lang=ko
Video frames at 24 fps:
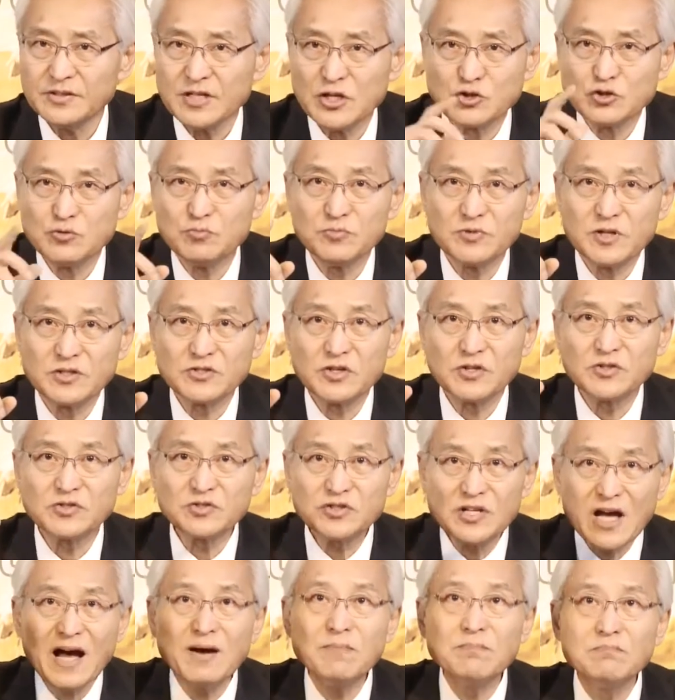예수님께서
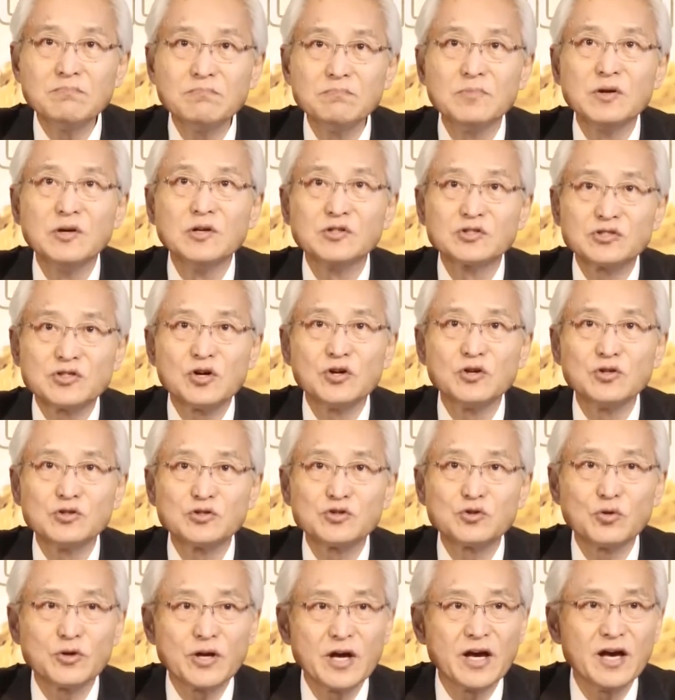참
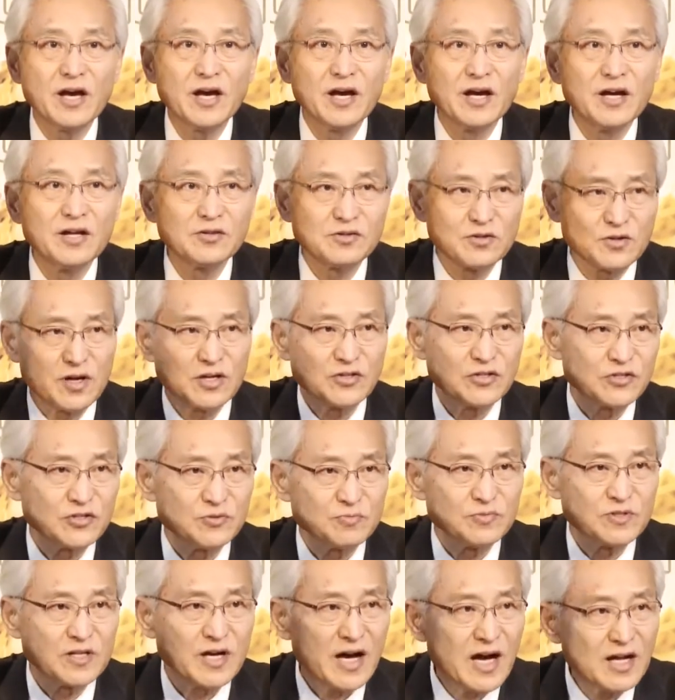성소의
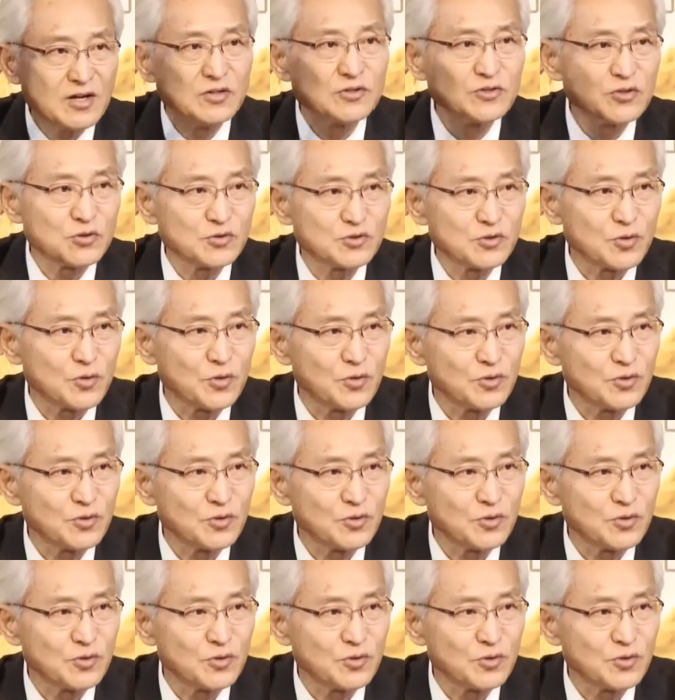하늘 성소.